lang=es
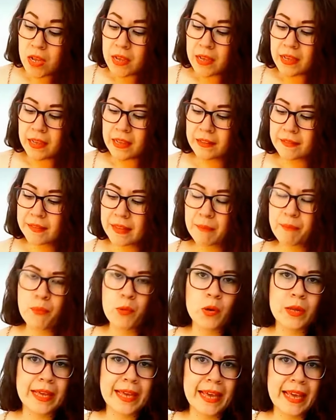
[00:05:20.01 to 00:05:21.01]
este,
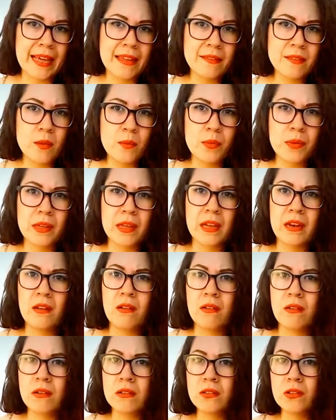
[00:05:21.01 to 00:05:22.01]
¿por qué esto? ¿Por qué
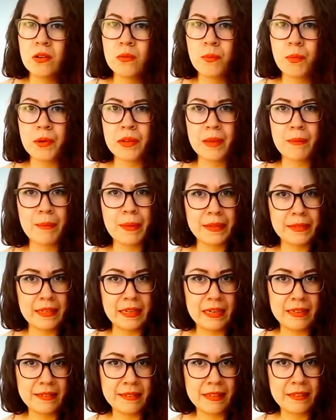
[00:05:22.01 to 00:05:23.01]
lo otro? ¿Por qué
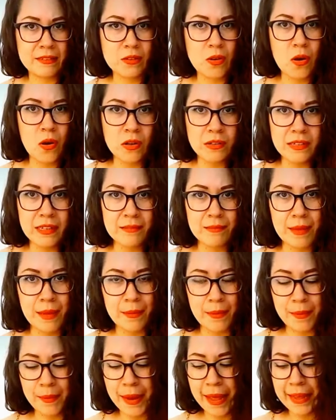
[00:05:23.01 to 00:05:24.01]
pasan estas cosas? Bla,
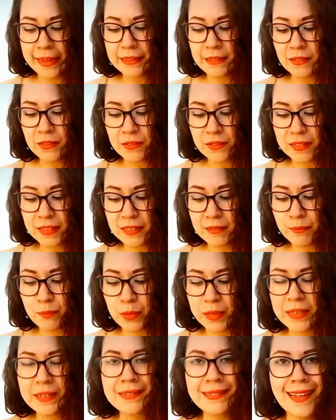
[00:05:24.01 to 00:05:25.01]
bla, bla. Entonces,
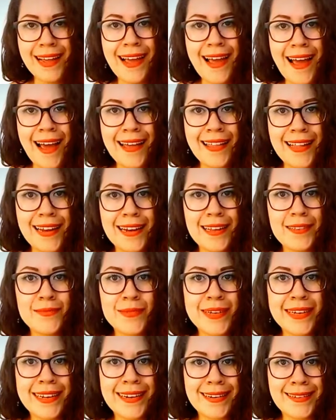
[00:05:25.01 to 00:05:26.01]
pues, a darles
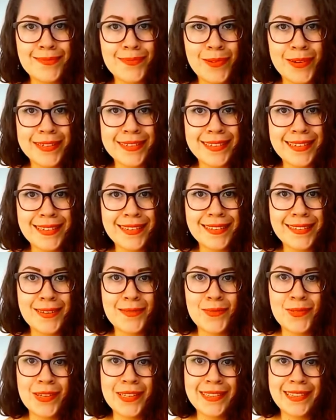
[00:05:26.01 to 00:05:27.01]
buenas respuestas, a
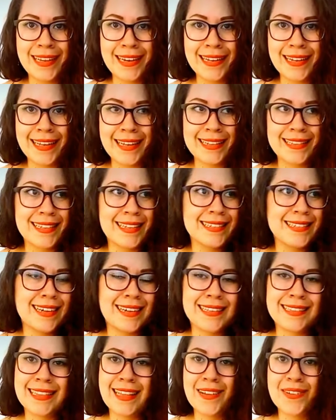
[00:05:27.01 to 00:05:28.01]
ser muy inteligentes.
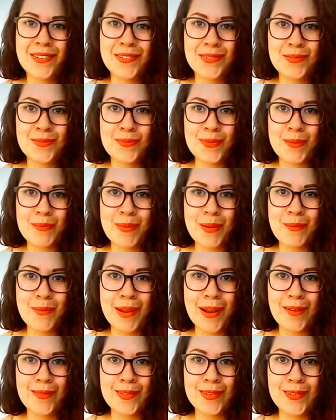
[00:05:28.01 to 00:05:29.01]
Sagitario es un papá
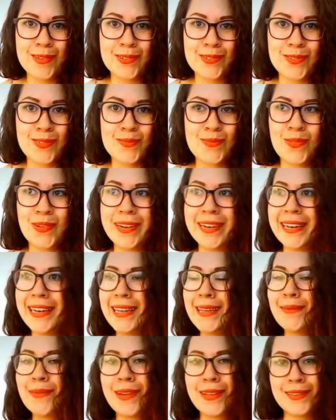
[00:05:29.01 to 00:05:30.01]
maravilloso, muy
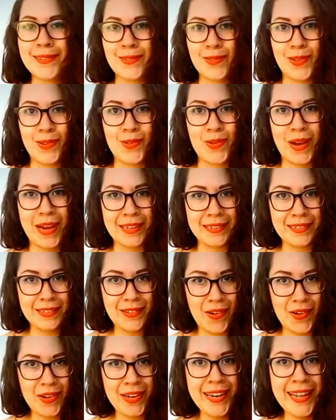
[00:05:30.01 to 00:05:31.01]
libre en su
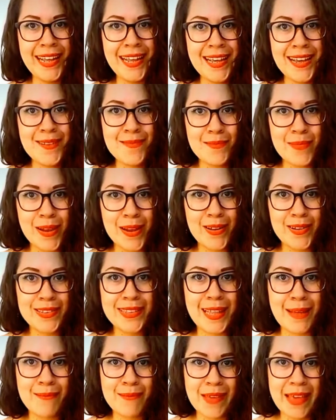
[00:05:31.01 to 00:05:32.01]
educación,
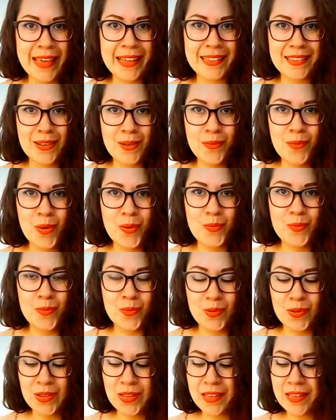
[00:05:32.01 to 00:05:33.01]
pero también como
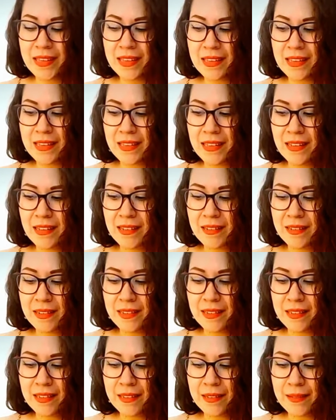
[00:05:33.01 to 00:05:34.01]
muy
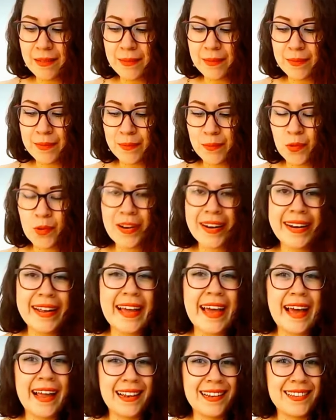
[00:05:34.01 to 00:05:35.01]
eh, muy
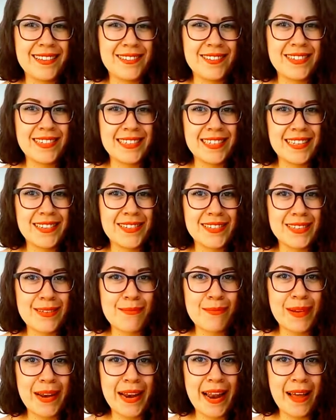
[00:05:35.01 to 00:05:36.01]
real, ¿no? Diciendo
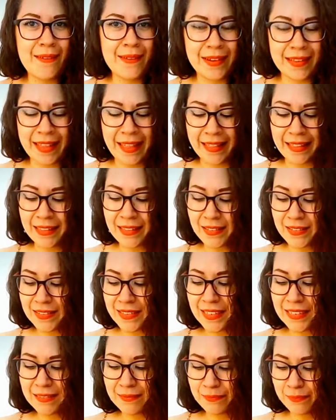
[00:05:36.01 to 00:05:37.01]
siempre la verdad.
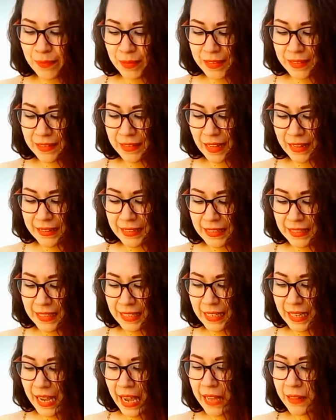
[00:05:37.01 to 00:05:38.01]
Entonces, pues así
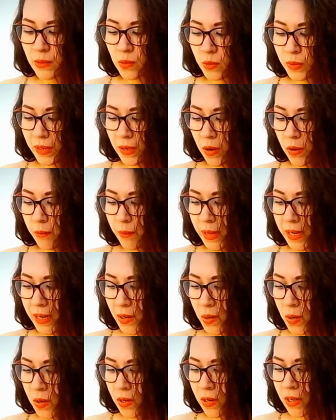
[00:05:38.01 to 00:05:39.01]
sigue tu hijo
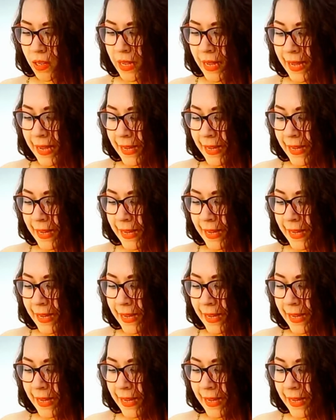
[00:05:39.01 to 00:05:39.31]
menor.